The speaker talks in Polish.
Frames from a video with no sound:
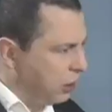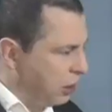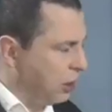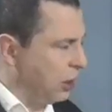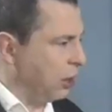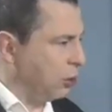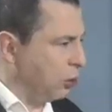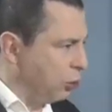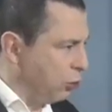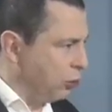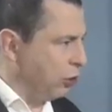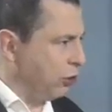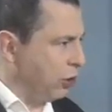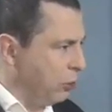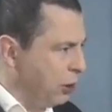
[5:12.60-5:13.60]
jednak
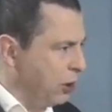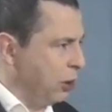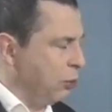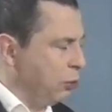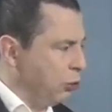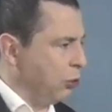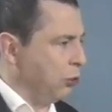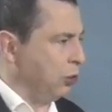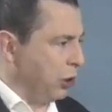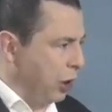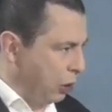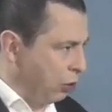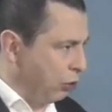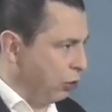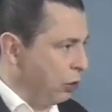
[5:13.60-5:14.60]
również te media muszą
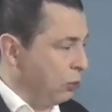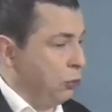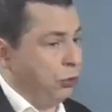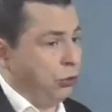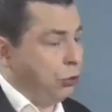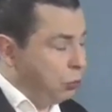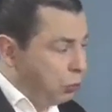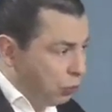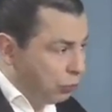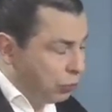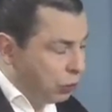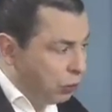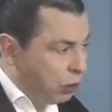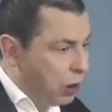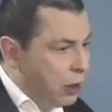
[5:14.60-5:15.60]
jakoś mhm. o tym mhm. mówić i
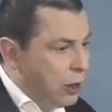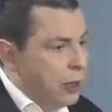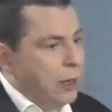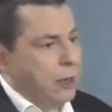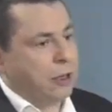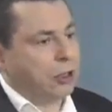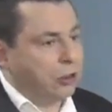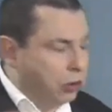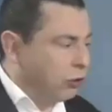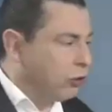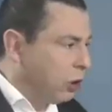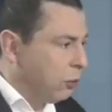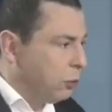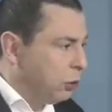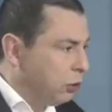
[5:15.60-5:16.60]
mówią. No to co
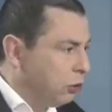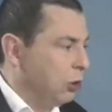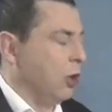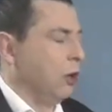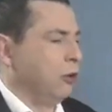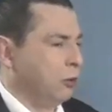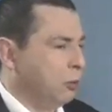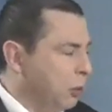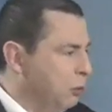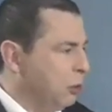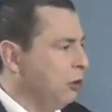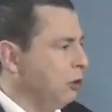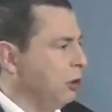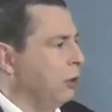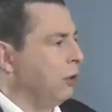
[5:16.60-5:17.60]
zrobić?
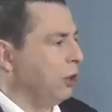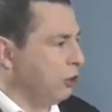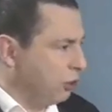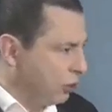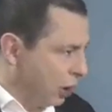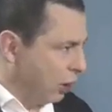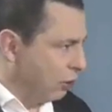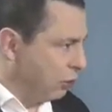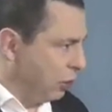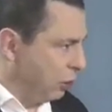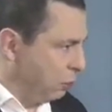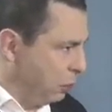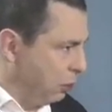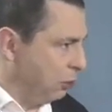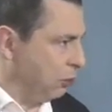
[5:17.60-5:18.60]
Zmobilizować
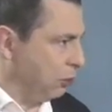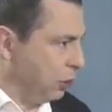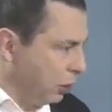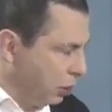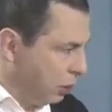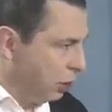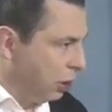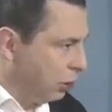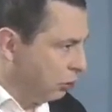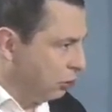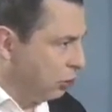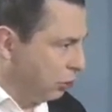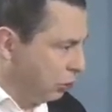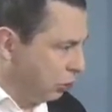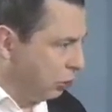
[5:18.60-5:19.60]
straszny PiS.
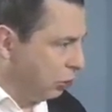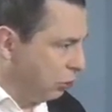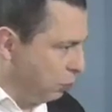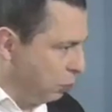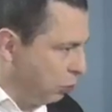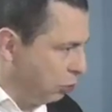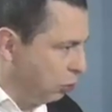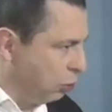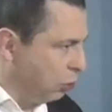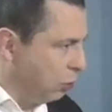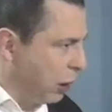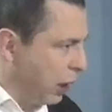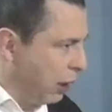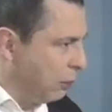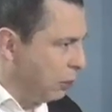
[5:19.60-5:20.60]
Jest PiS
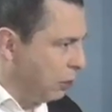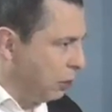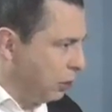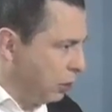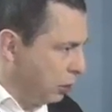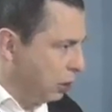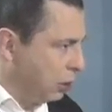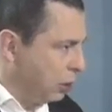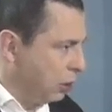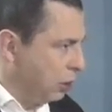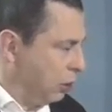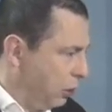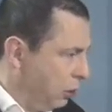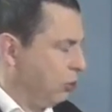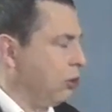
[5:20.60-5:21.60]
ubrany
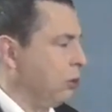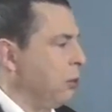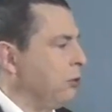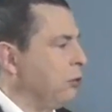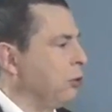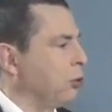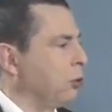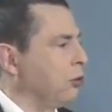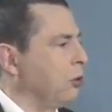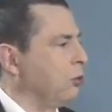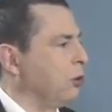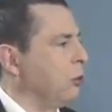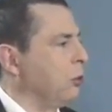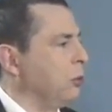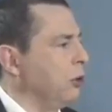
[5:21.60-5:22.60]
i trzeba w związku z tym
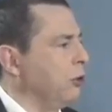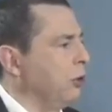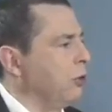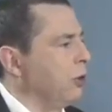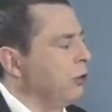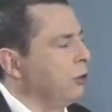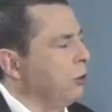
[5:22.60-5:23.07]
się mobilizować.